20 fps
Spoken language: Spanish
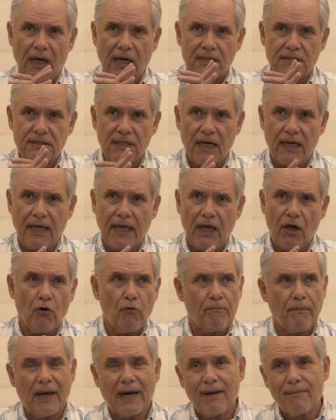al
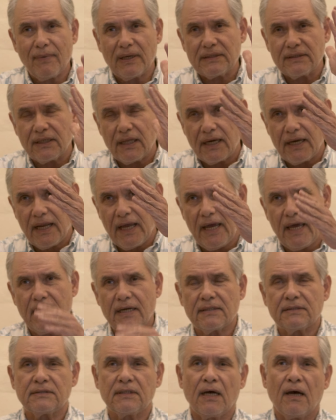saqueo para
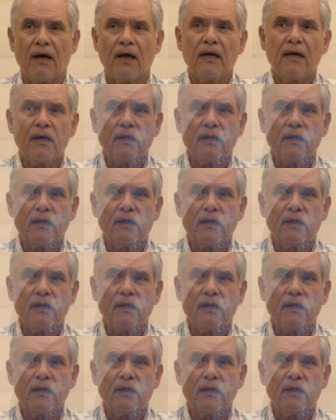mantener esta